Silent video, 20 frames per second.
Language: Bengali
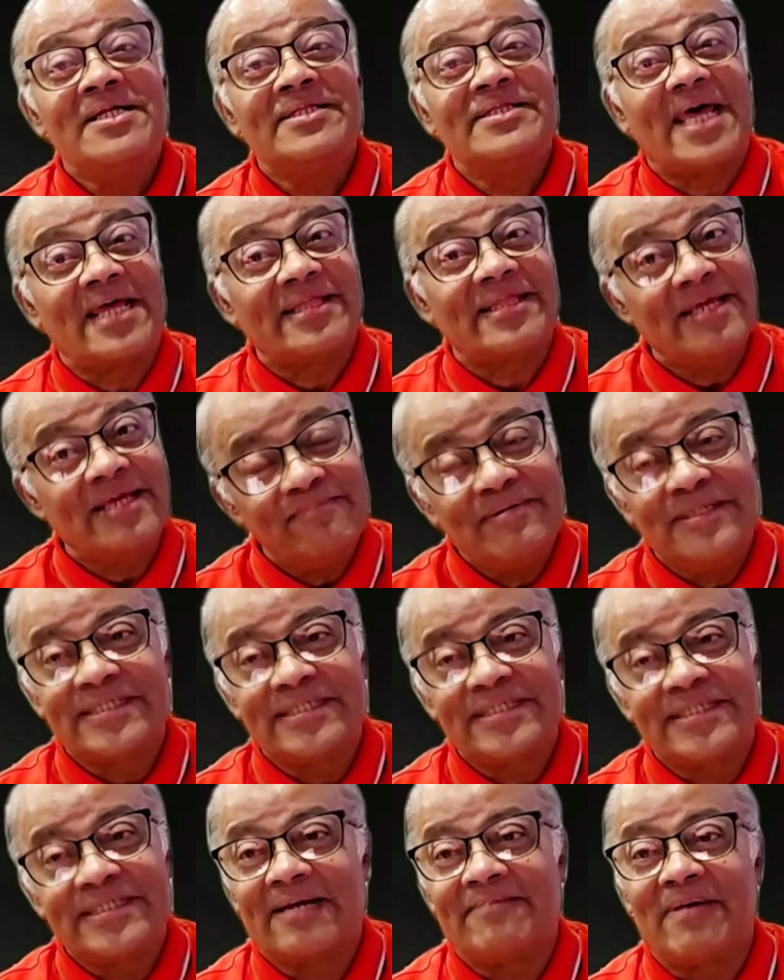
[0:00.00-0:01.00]
তাদের
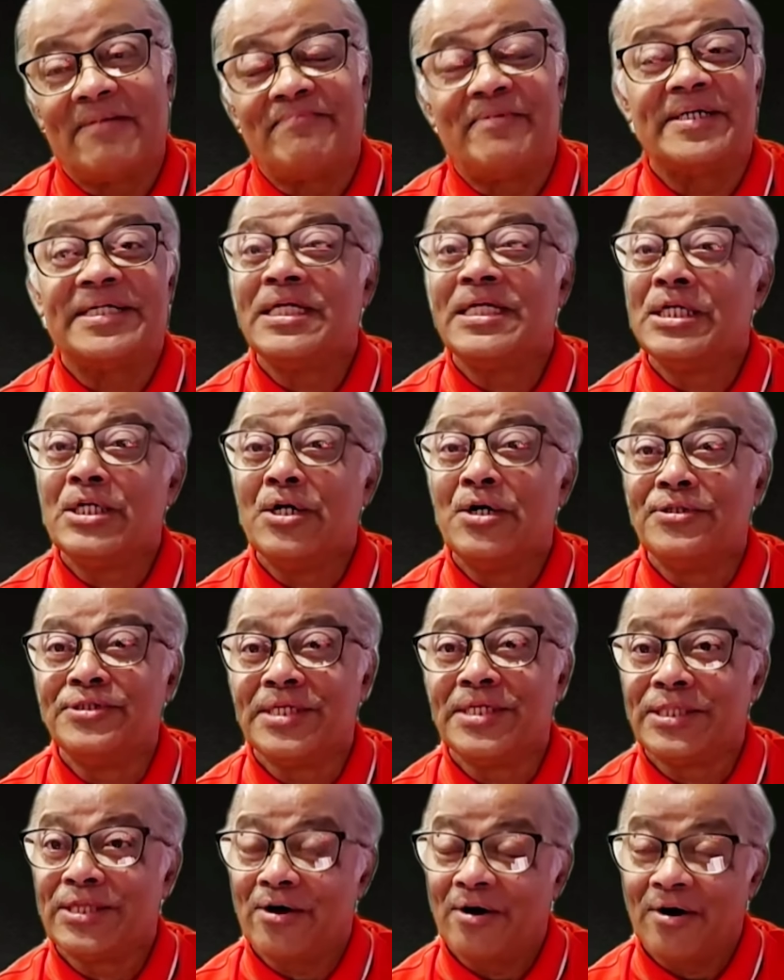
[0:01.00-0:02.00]
ভিসার ব্যাপারটি
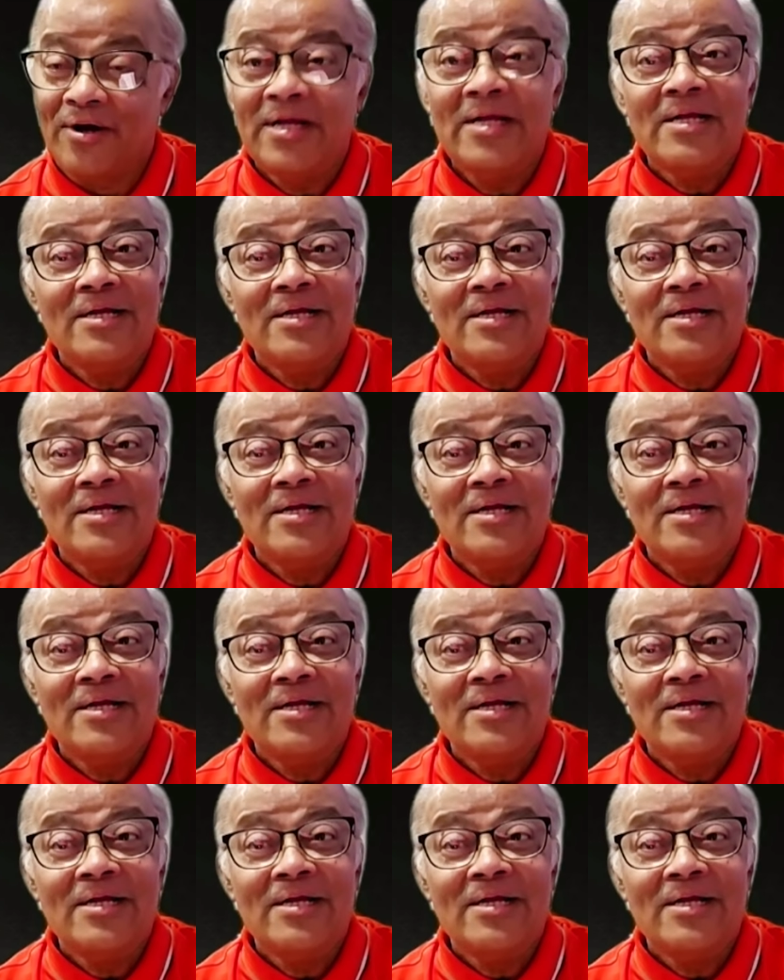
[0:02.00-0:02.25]
নিয়ন্ত্রিত হয়